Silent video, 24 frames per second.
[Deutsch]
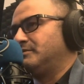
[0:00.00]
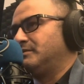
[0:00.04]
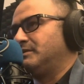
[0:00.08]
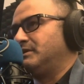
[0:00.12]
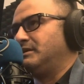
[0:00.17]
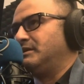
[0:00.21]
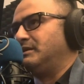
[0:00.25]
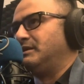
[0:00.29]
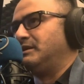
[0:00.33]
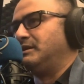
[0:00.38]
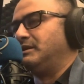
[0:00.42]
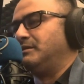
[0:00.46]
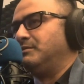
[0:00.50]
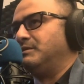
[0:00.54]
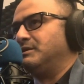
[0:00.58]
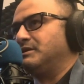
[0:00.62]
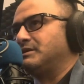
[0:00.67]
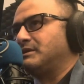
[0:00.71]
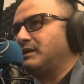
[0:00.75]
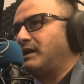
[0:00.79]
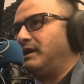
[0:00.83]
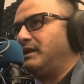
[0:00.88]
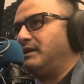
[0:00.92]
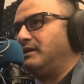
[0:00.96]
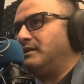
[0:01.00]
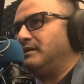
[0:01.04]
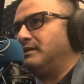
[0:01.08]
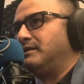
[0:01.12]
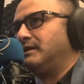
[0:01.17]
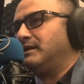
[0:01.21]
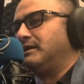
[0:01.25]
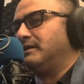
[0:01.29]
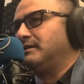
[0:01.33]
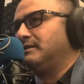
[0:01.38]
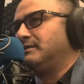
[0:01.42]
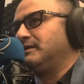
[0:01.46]
indem ich einen
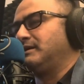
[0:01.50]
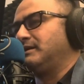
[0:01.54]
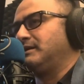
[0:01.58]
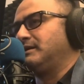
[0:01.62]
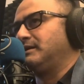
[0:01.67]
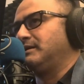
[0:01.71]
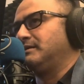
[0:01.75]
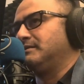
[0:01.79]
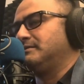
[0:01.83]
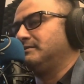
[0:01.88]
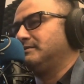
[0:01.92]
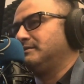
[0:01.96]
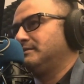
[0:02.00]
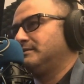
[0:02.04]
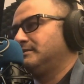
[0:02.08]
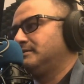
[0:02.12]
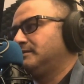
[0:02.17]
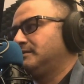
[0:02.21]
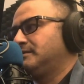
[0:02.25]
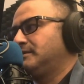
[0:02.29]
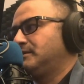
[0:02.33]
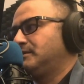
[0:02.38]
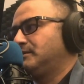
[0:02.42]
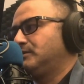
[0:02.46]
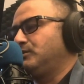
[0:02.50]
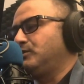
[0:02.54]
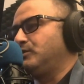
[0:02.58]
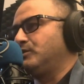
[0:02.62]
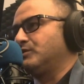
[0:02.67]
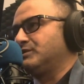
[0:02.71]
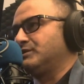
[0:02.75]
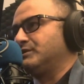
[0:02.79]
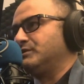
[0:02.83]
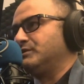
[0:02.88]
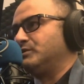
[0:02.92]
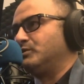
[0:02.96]
äh,
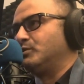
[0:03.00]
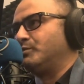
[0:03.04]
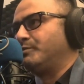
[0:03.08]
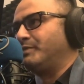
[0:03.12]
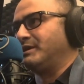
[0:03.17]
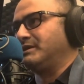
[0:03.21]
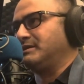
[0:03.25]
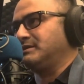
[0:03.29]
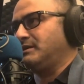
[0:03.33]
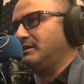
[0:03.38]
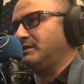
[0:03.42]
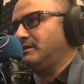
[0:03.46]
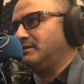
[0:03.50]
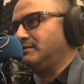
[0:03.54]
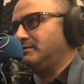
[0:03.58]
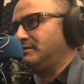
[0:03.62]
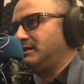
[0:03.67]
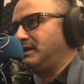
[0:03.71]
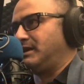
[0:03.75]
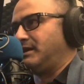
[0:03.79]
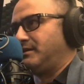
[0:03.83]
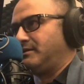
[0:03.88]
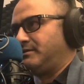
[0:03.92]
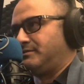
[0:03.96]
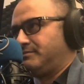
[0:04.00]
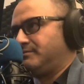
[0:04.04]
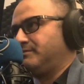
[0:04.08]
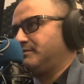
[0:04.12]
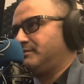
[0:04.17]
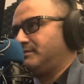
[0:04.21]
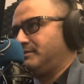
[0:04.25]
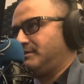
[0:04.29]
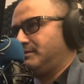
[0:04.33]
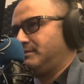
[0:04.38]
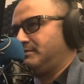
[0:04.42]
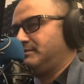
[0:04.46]
türkischen Superstar, der
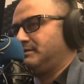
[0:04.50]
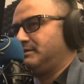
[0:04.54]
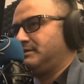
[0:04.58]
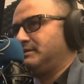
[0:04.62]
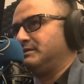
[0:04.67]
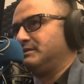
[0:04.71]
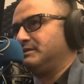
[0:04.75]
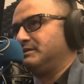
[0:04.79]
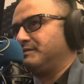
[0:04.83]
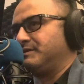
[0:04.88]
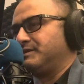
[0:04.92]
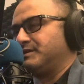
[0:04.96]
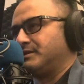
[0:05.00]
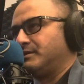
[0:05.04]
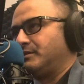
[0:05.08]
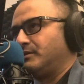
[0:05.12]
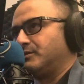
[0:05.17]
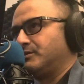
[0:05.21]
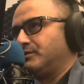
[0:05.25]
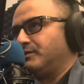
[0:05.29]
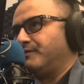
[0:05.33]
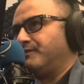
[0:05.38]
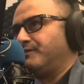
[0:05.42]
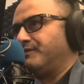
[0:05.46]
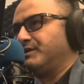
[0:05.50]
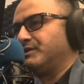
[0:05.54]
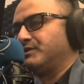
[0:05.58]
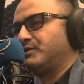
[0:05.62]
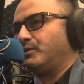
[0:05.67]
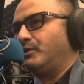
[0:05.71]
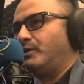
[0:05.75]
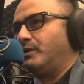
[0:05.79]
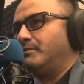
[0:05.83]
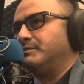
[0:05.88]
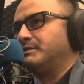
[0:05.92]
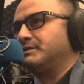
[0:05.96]
inzwischen auch schon
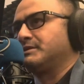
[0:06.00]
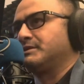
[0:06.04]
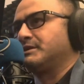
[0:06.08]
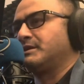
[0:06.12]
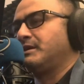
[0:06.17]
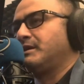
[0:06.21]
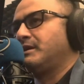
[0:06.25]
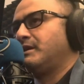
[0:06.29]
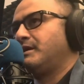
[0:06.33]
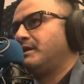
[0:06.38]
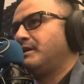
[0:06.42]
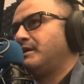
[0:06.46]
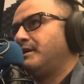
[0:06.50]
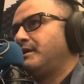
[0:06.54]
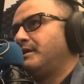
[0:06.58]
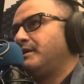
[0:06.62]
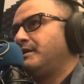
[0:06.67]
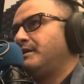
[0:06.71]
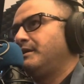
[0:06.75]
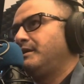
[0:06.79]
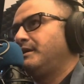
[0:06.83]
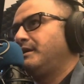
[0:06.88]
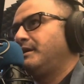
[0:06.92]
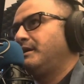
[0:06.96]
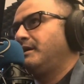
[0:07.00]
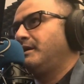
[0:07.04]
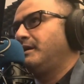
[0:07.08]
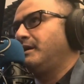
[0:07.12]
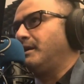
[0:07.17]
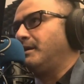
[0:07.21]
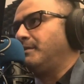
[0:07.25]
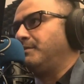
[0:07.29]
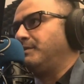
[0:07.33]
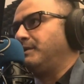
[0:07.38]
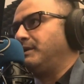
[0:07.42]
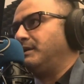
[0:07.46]
verstorben ist,
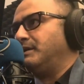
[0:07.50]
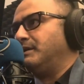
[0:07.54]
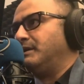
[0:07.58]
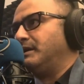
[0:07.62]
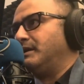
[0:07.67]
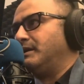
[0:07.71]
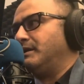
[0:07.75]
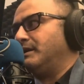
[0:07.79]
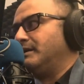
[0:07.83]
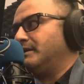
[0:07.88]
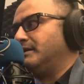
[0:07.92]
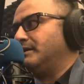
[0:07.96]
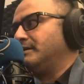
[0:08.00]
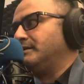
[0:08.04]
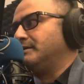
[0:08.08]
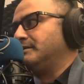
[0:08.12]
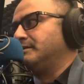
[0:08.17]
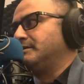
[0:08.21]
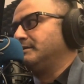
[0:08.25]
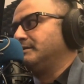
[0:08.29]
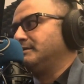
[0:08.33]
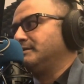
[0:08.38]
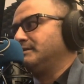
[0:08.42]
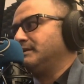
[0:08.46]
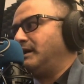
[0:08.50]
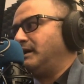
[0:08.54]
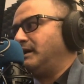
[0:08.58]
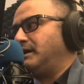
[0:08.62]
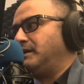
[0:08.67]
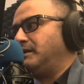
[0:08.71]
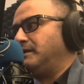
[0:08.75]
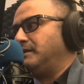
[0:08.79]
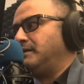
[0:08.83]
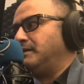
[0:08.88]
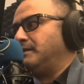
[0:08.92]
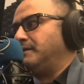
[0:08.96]
habe ihn dann
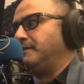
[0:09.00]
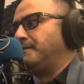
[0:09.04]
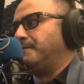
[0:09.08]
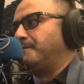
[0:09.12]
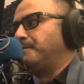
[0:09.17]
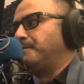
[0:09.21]
sein